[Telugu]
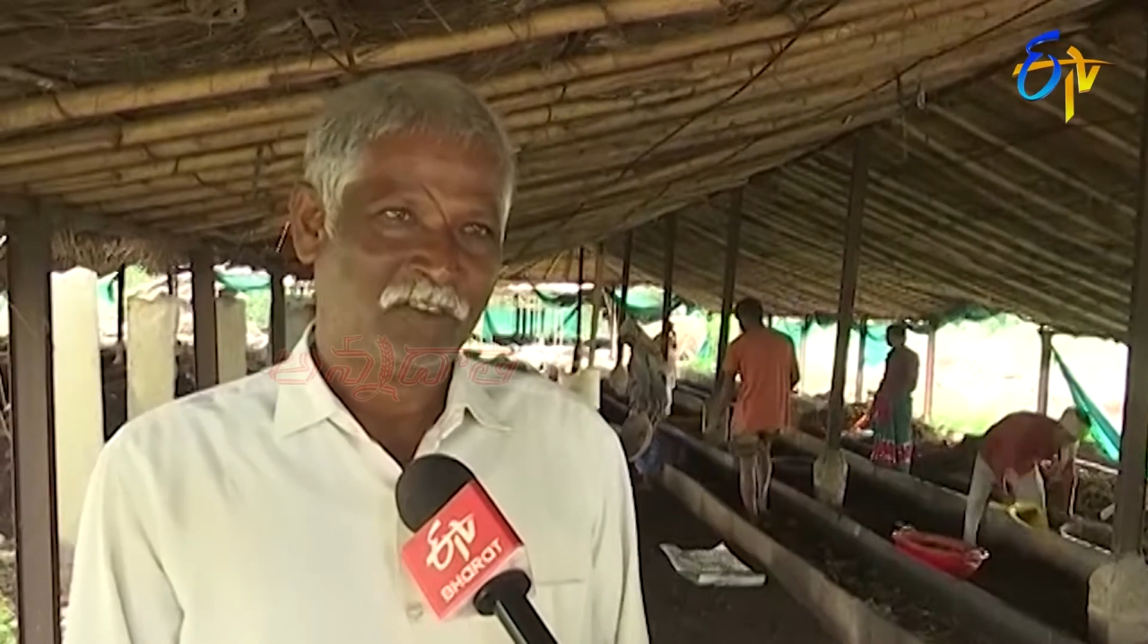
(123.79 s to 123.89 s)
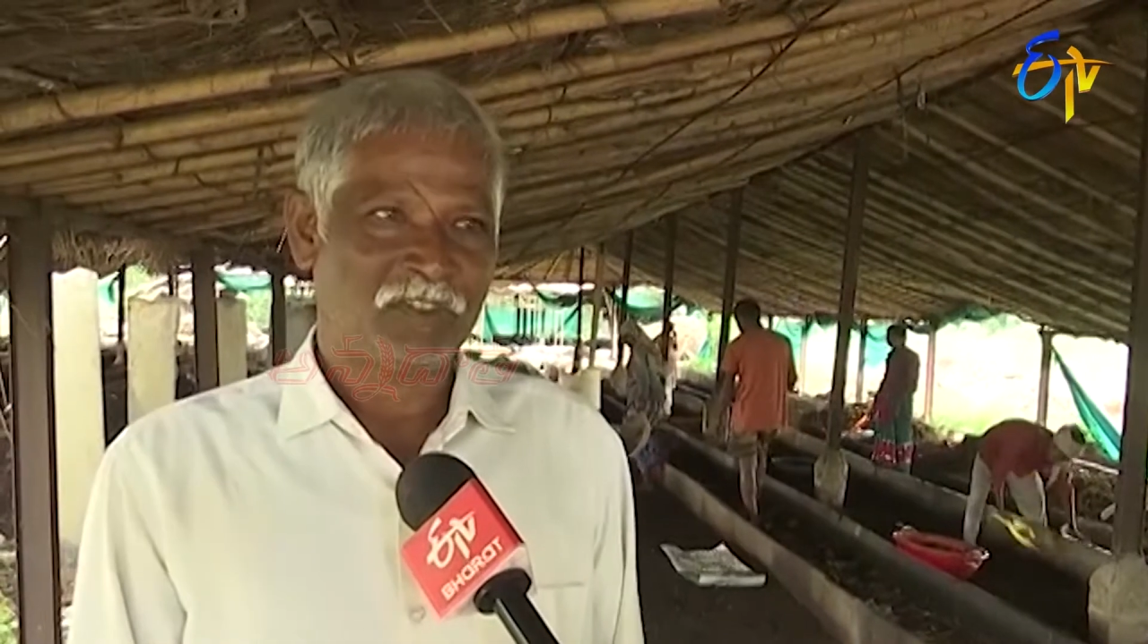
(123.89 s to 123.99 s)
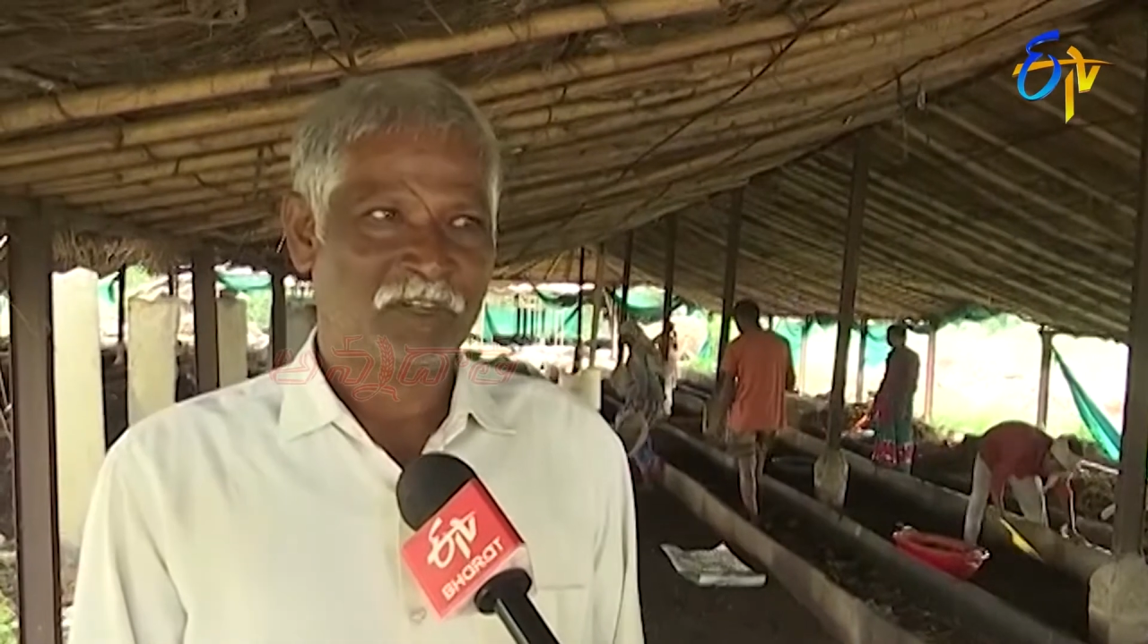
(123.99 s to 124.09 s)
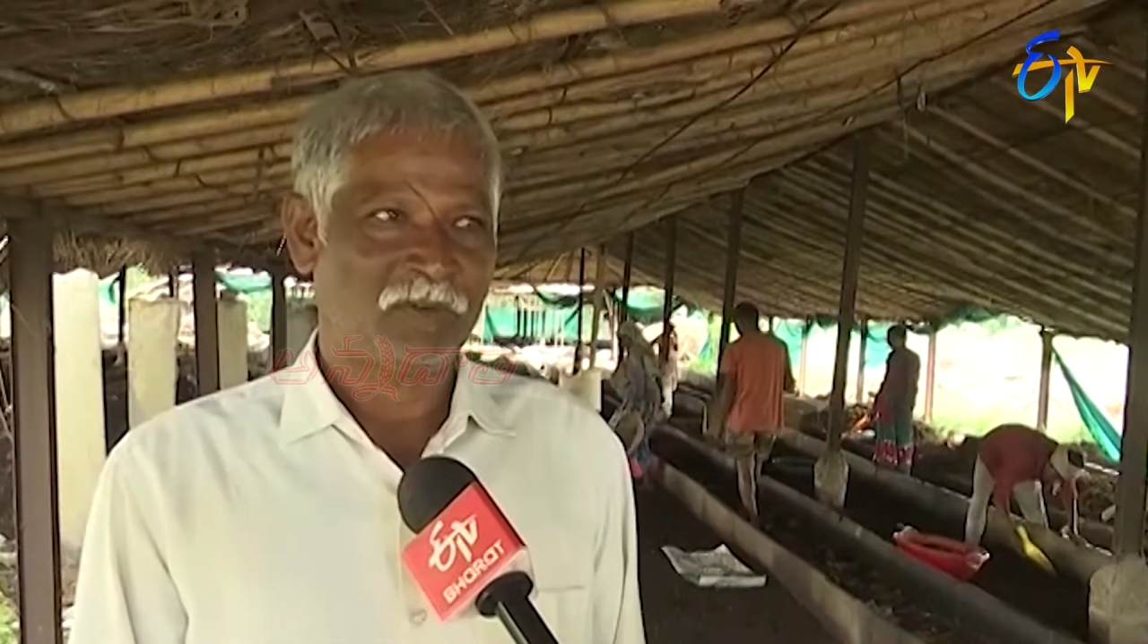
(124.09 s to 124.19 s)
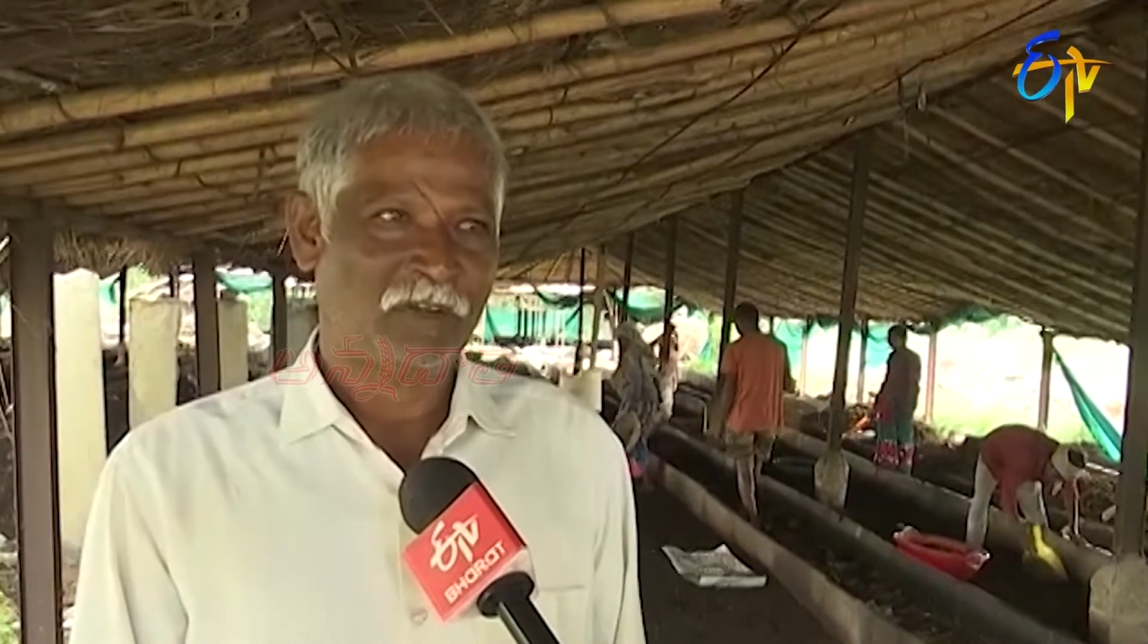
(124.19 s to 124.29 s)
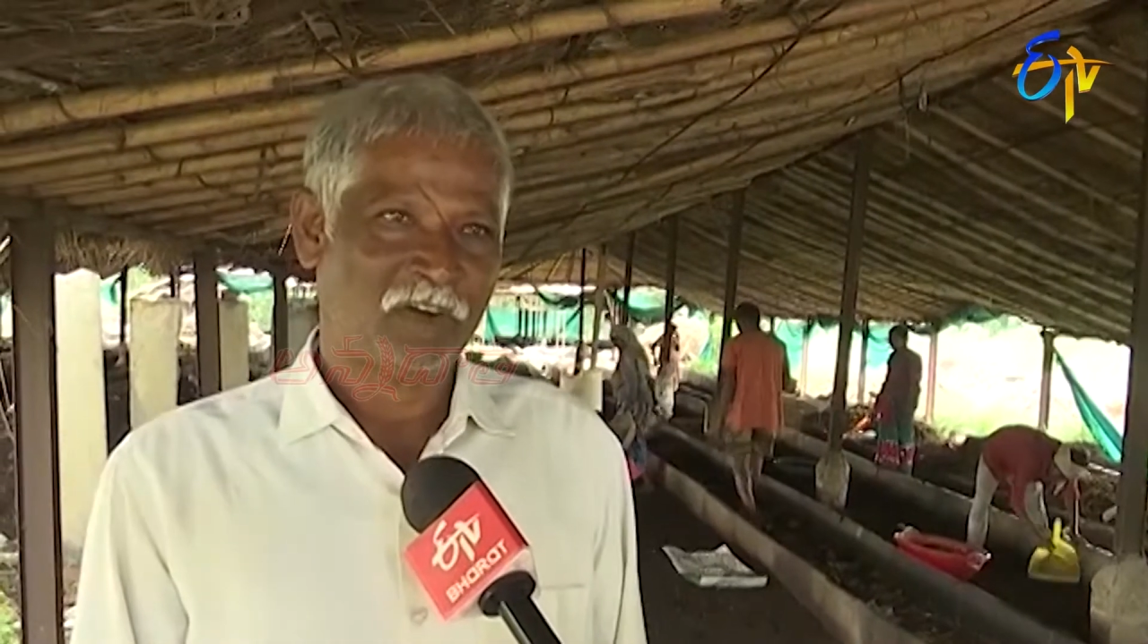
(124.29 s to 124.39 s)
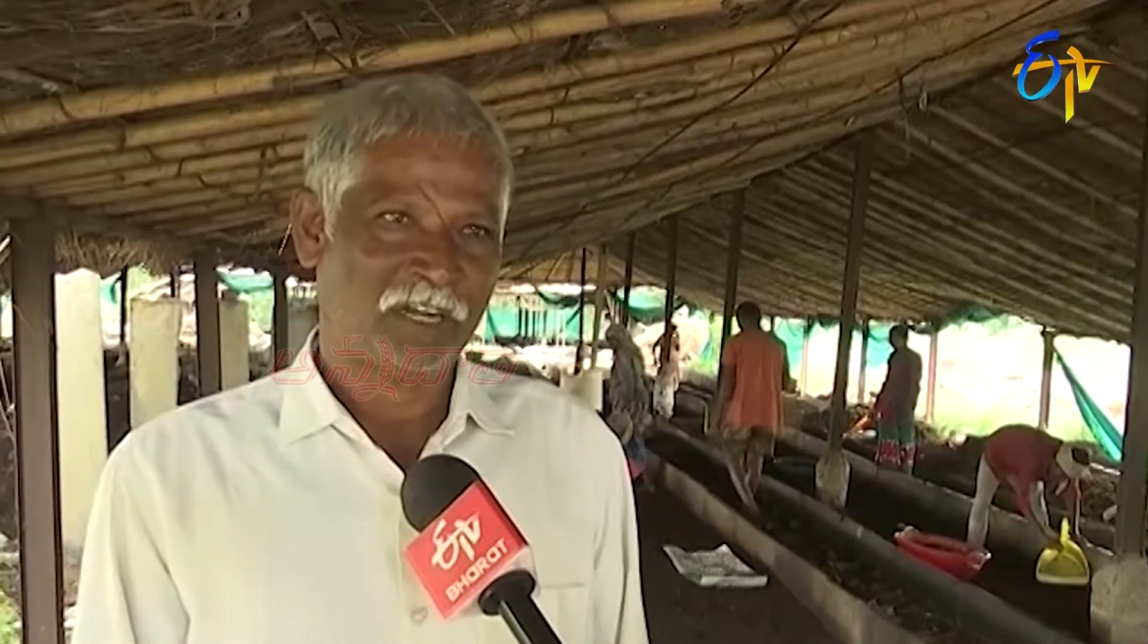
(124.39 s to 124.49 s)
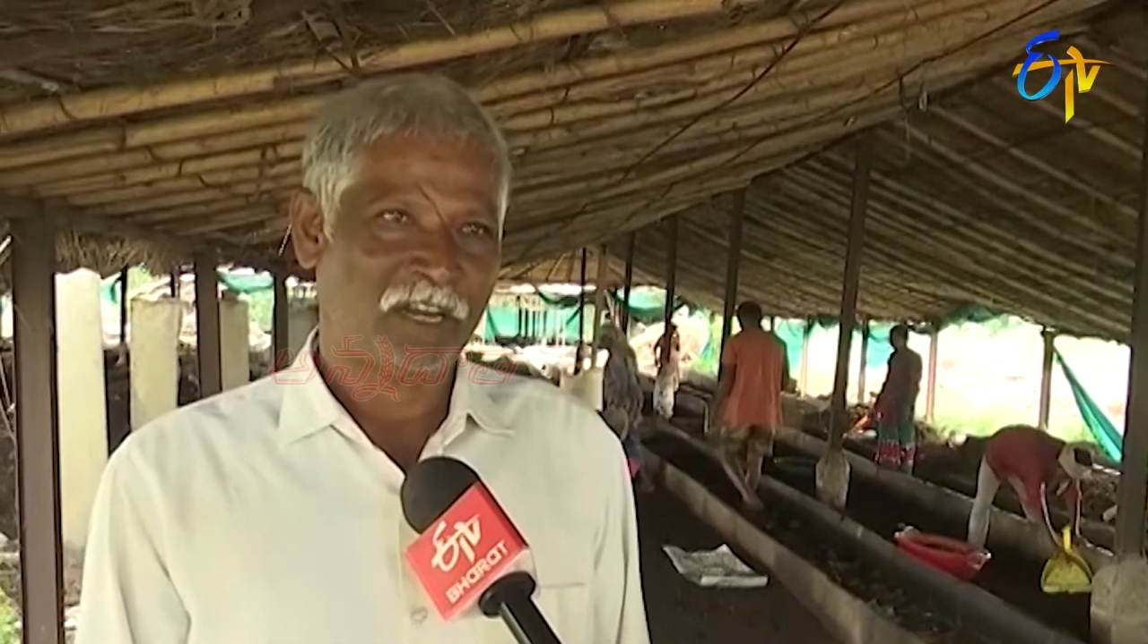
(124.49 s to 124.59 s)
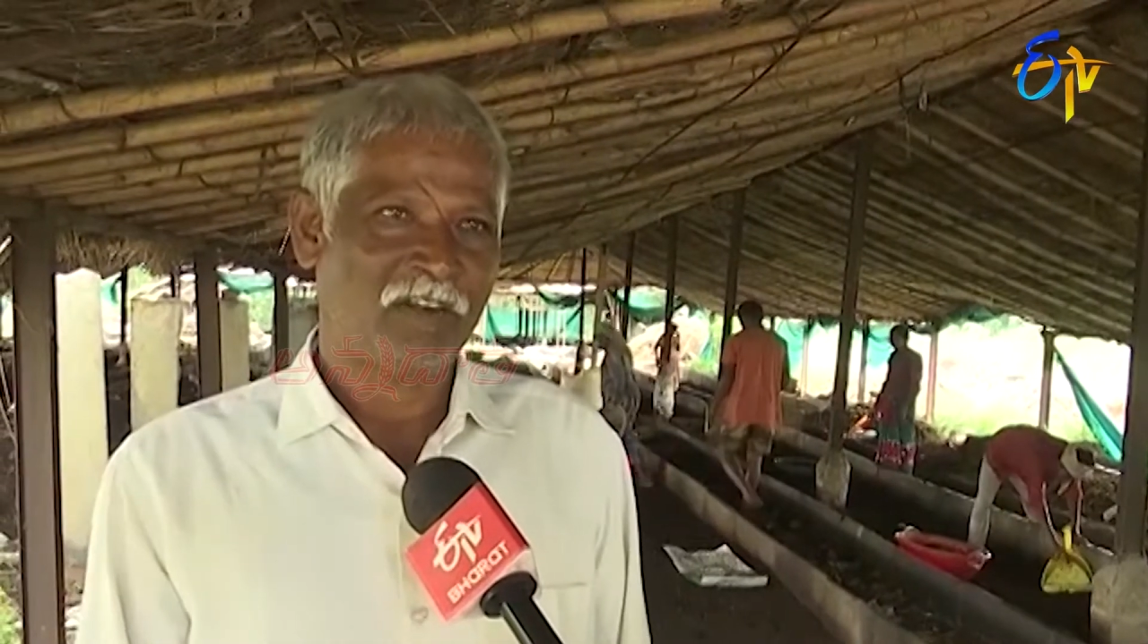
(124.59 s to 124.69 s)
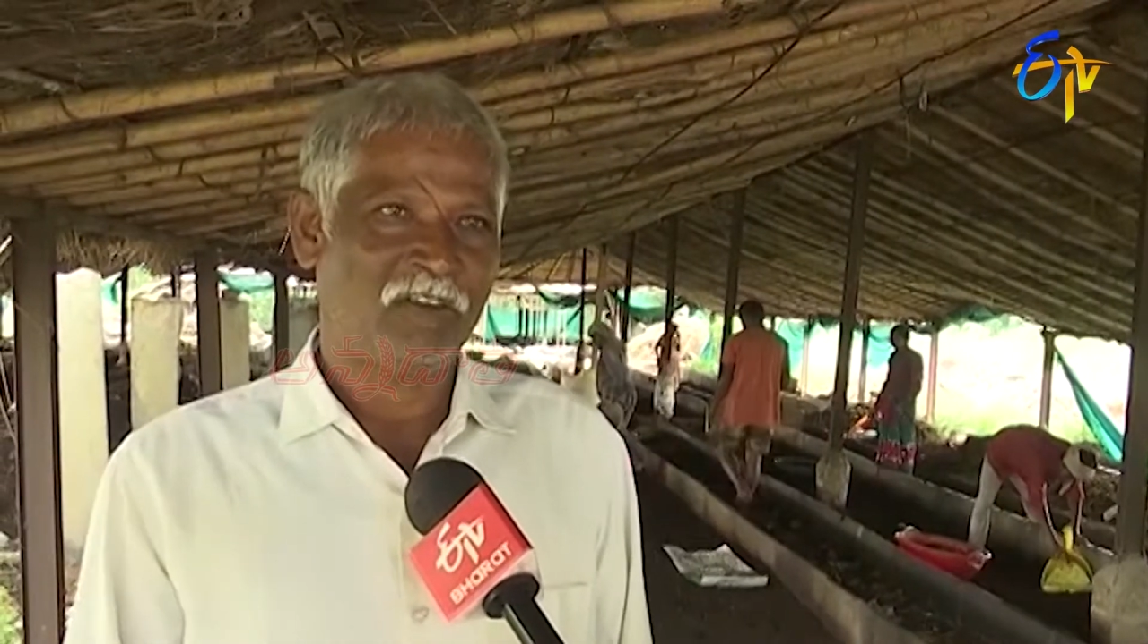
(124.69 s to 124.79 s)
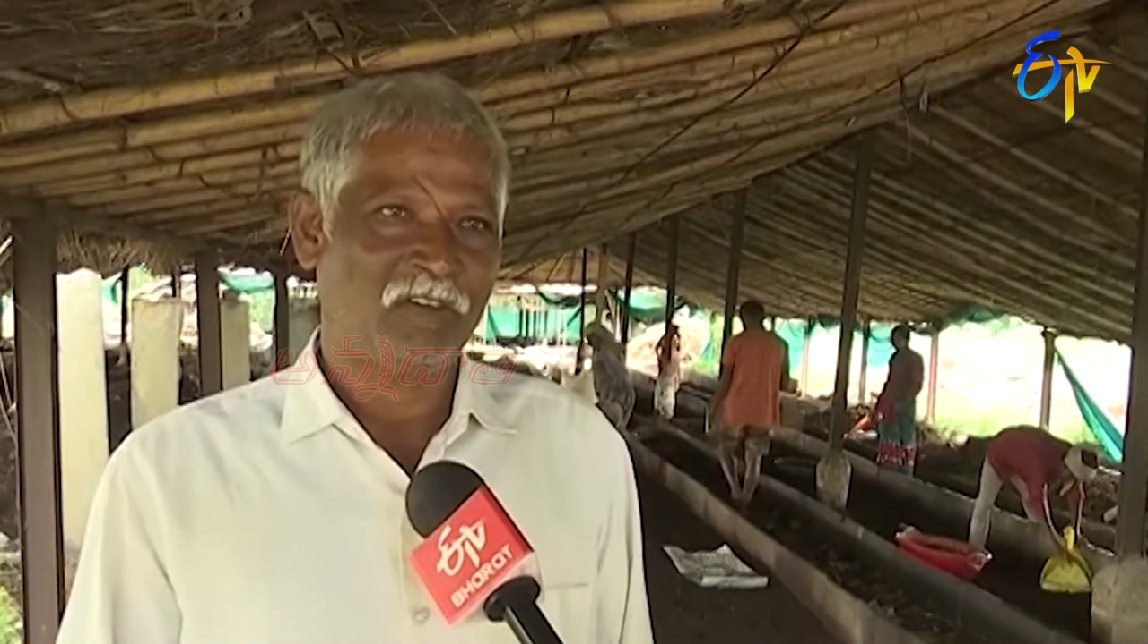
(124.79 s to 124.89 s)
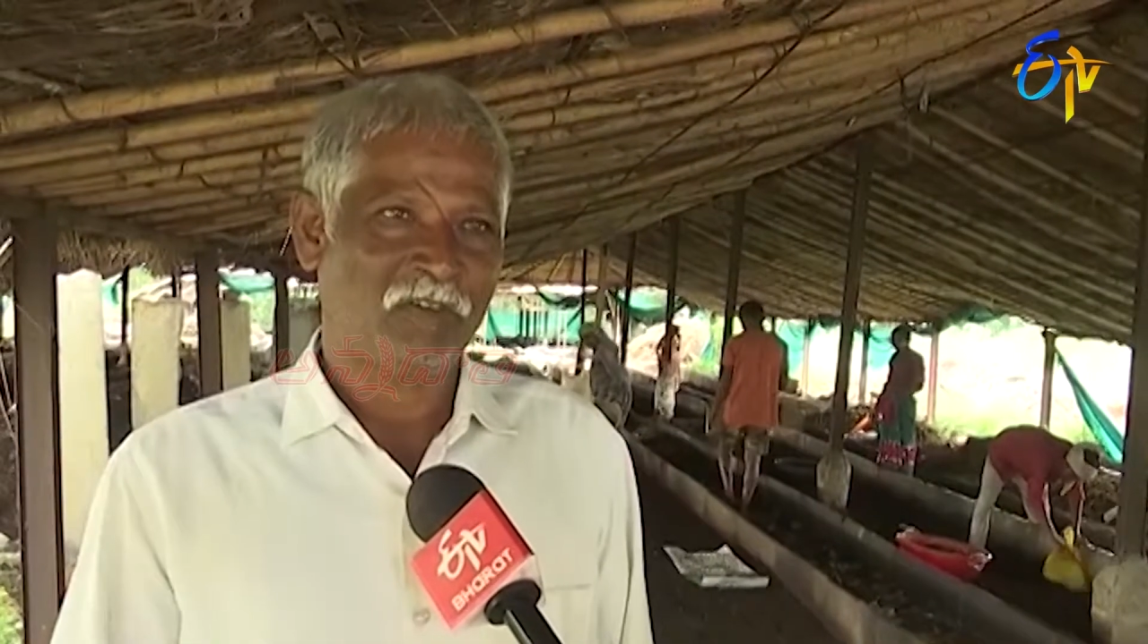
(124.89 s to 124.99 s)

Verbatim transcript: అవసరం లేదు ఒక టన్ను